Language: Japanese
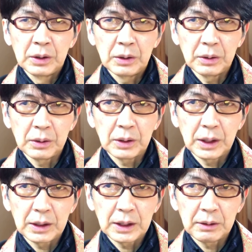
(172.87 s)

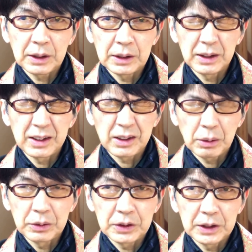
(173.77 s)
の河原に
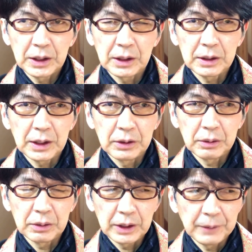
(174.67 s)
嫁いではった
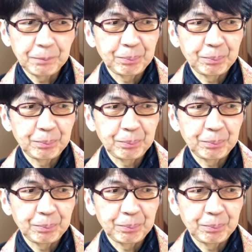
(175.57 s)
ようで